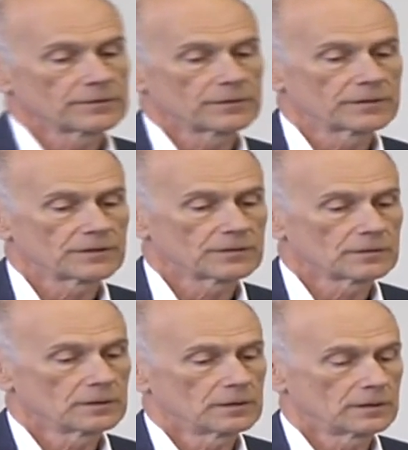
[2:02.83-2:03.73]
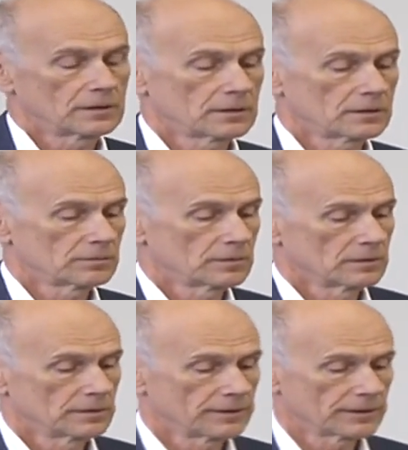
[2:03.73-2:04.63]
wie wir wissen.
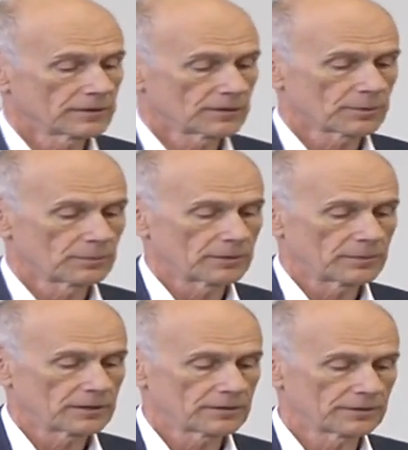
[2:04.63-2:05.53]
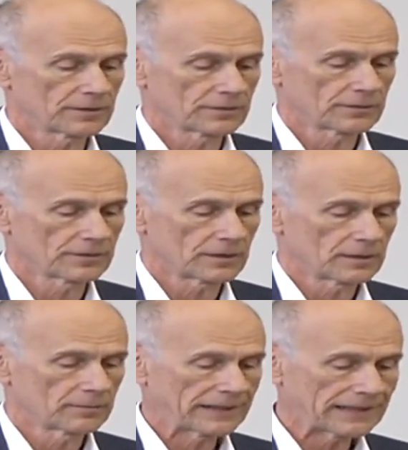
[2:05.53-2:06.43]
Äh, die ganze Problematik der
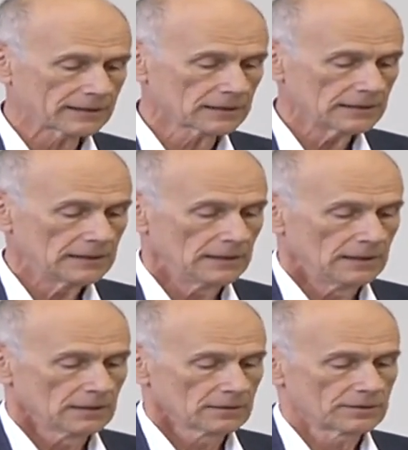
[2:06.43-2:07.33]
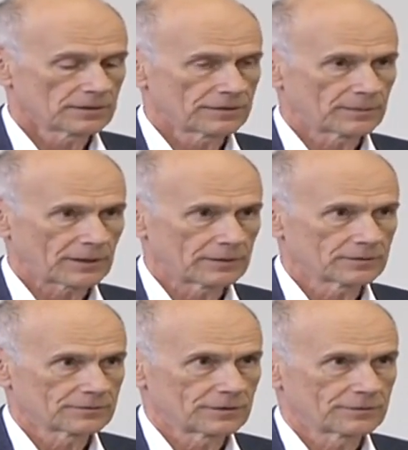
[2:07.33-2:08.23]
sozialen Medien und der
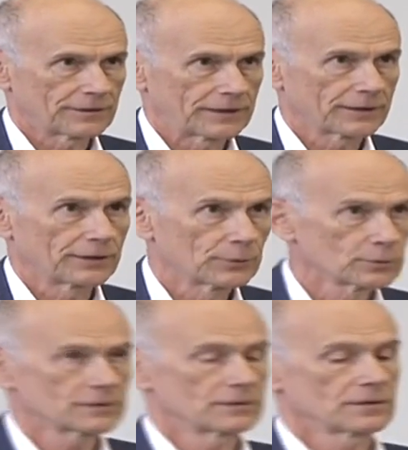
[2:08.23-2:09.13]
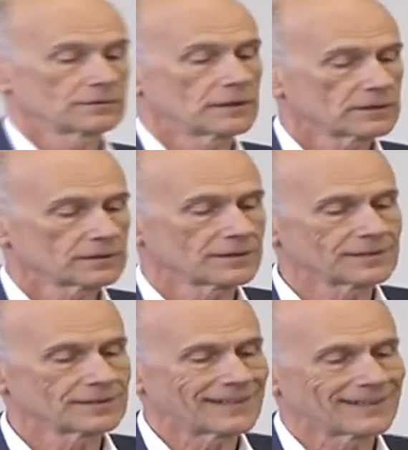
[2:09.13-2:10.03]
Verbreitung von Fake News und so weiter, das
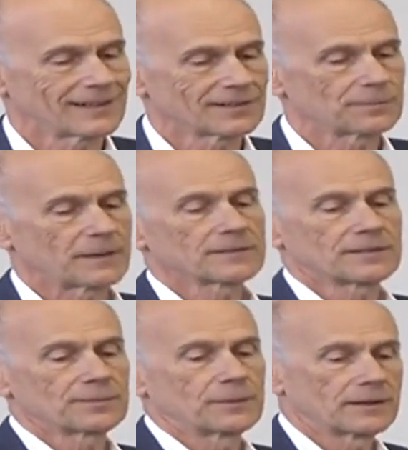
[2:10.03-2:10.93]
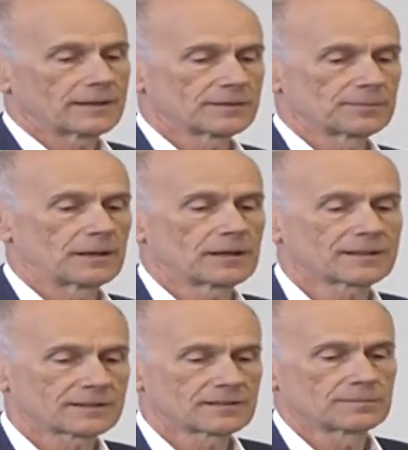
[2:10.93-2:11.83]
ist ein Aspekt, das man als
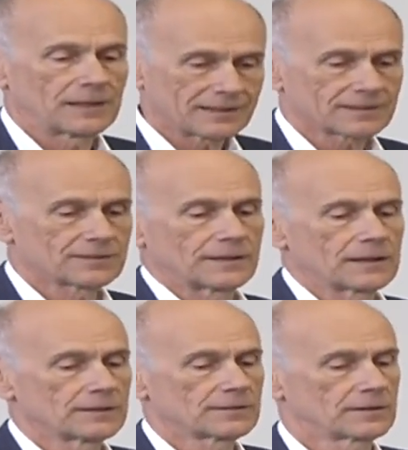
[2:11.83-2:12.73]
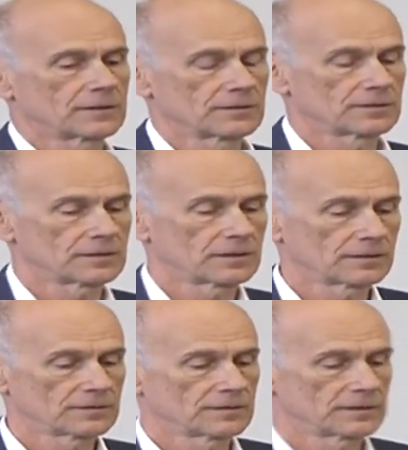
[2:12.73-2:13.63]
Marx, Marx vielleicht als,
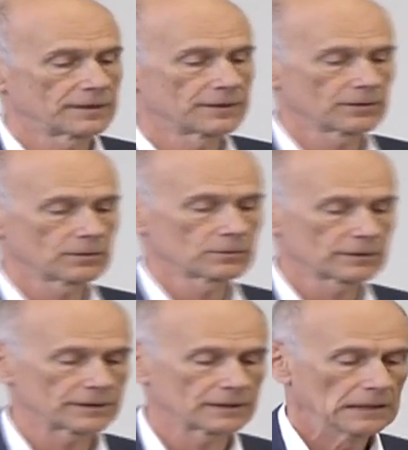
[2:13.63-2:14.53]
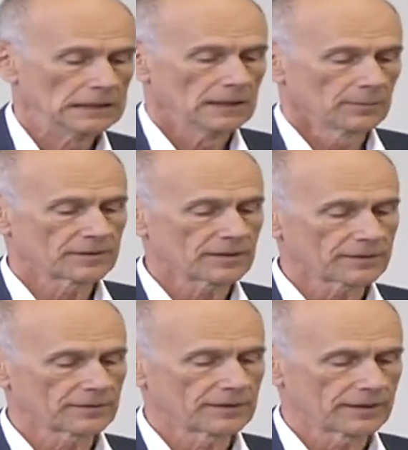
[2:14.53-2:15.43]
als äh, Ideologie
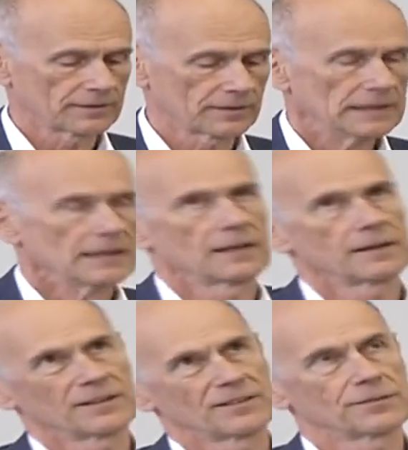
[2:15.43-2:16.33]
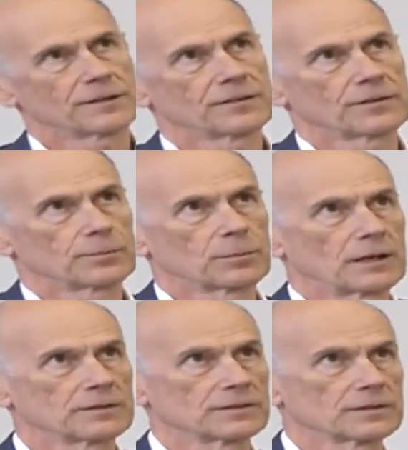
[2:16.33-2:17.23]
bezeichnet hätte. Allerdings, ich weiß nicht, ob
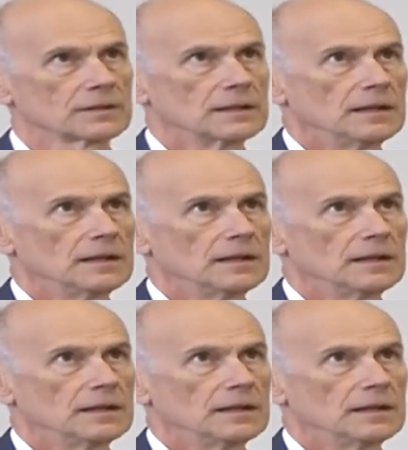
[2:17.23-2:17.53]
glatte